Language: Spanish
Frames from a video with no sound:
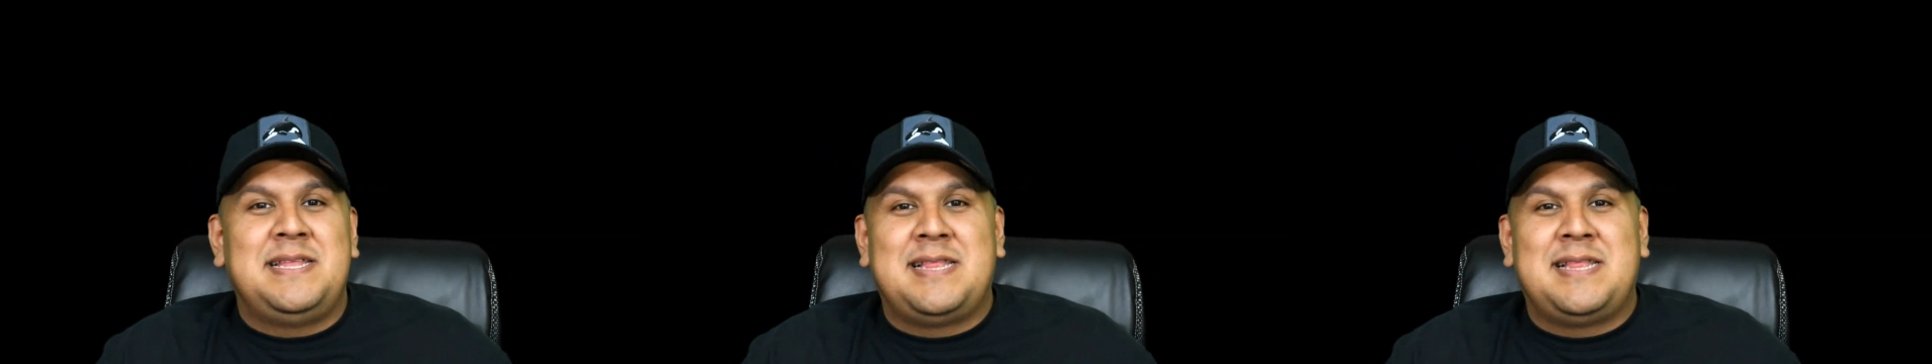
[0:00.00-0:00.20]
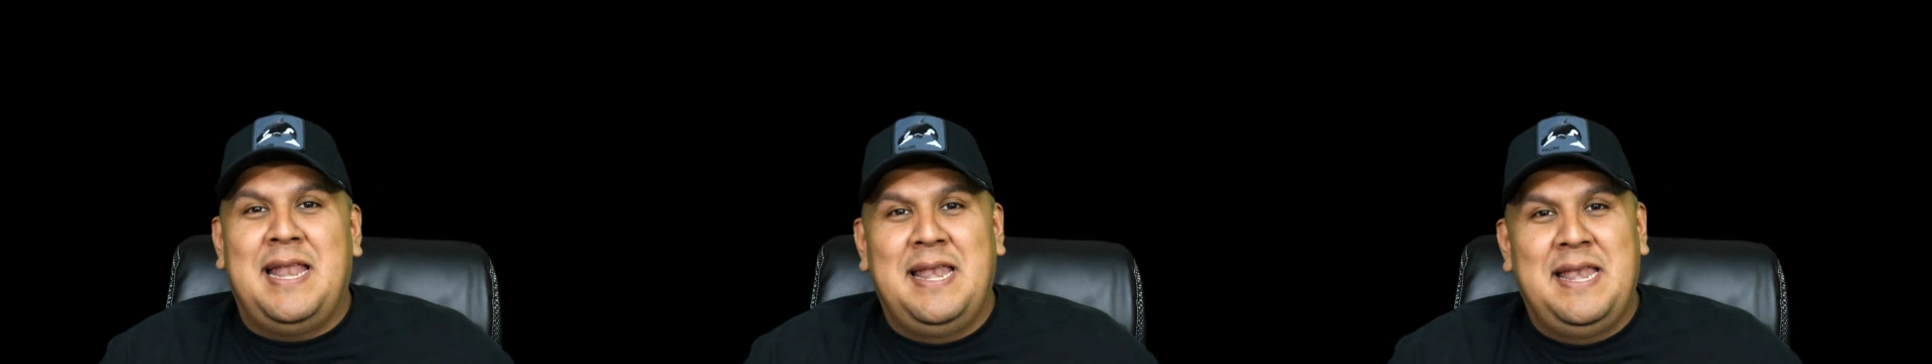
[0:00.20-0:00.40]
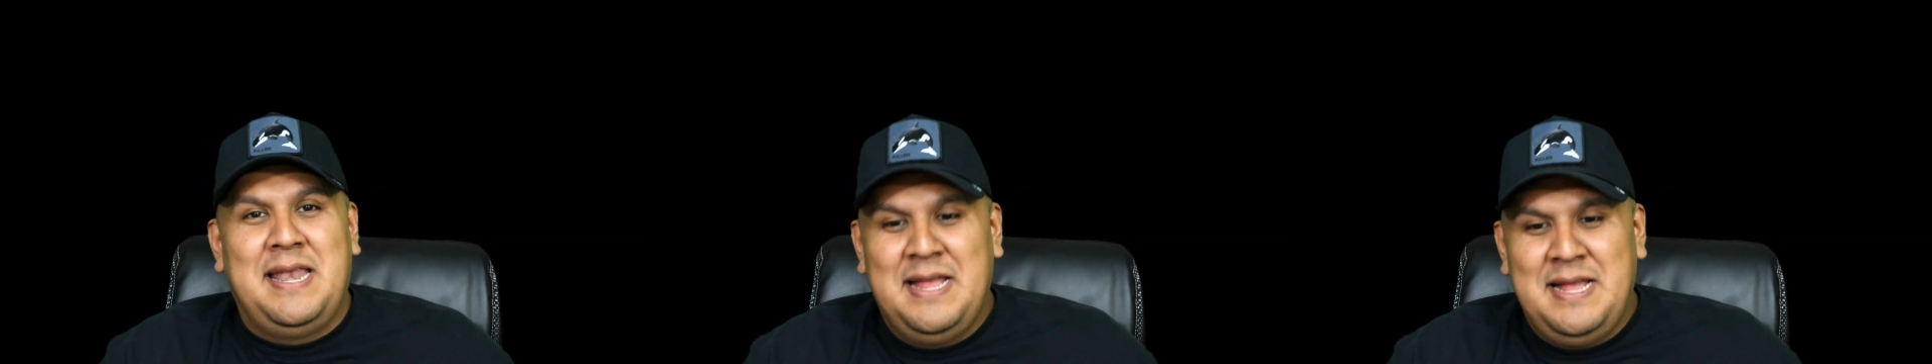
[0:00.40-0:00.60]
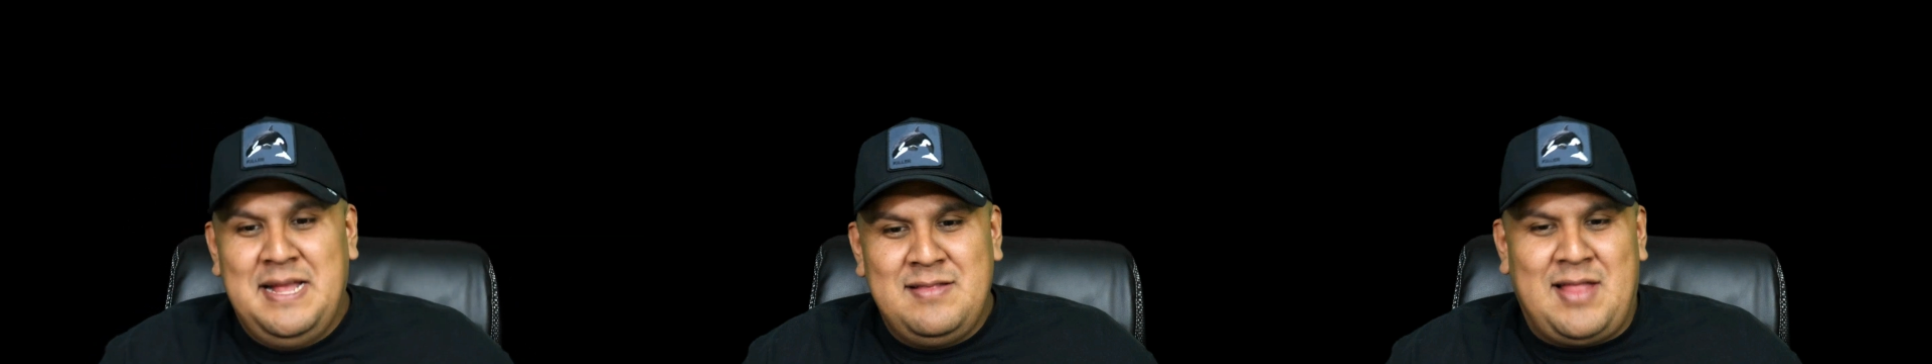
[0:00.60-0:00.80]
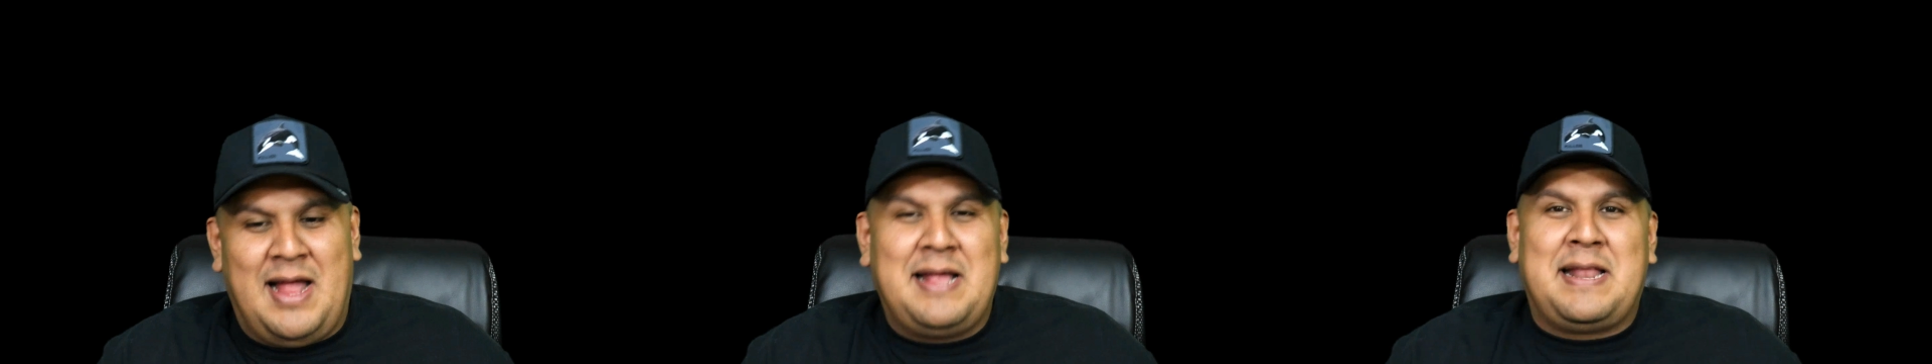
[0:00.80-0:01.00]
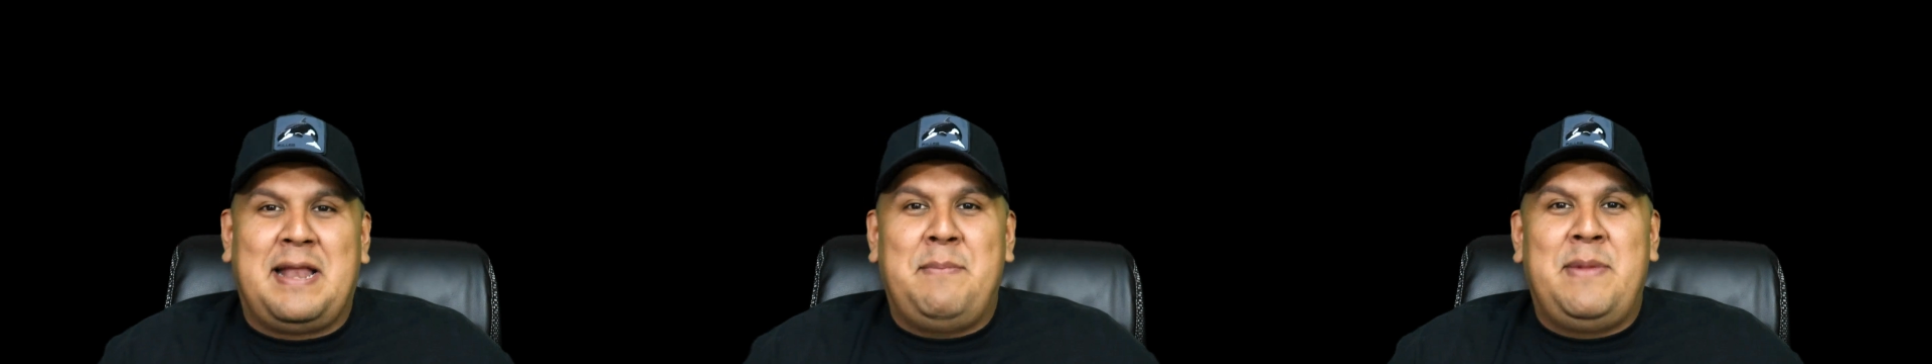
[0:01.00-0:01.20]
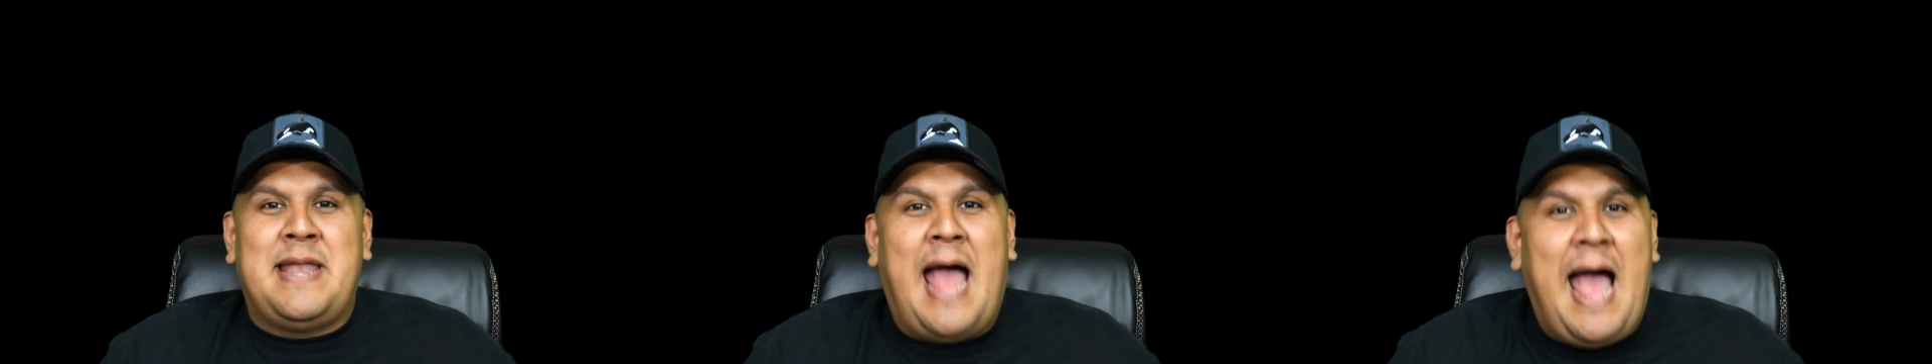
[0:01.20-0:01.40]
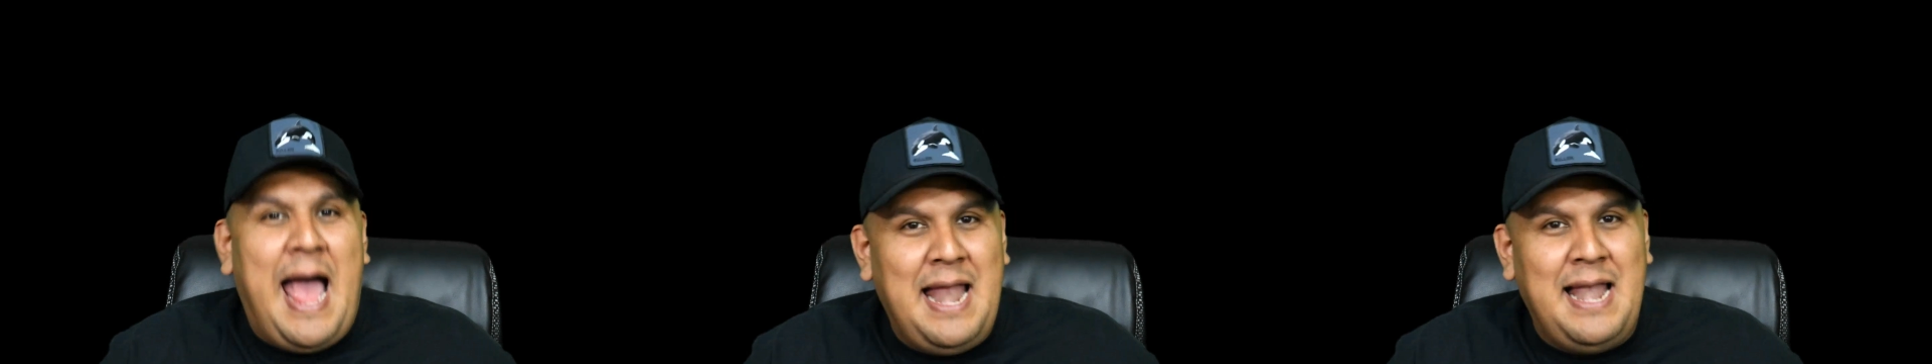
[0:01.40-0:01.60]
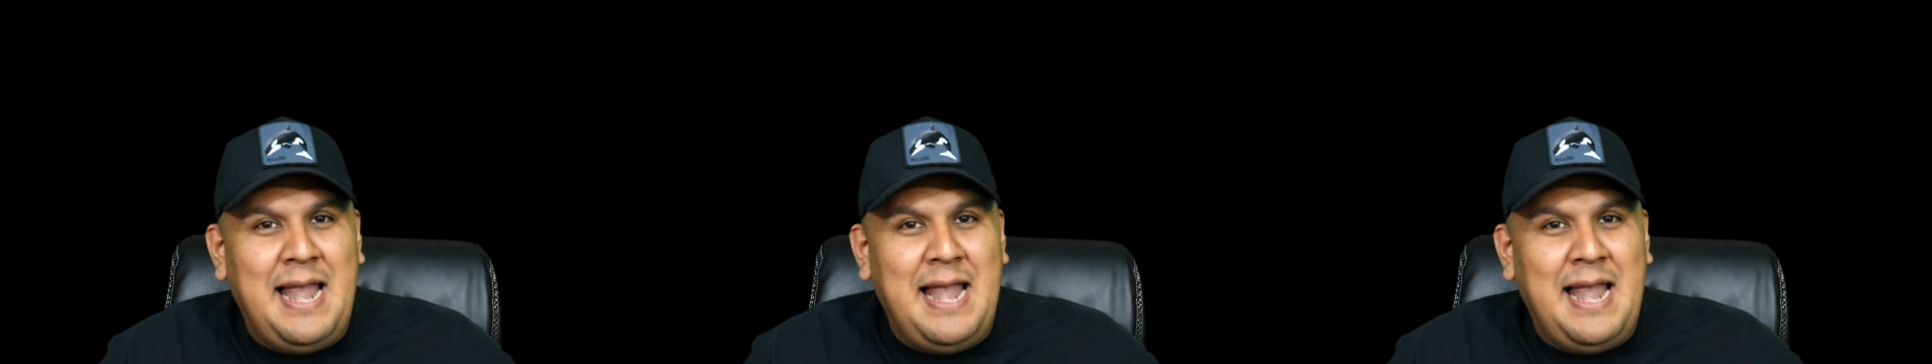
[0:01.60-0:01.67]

tan, tan criminal.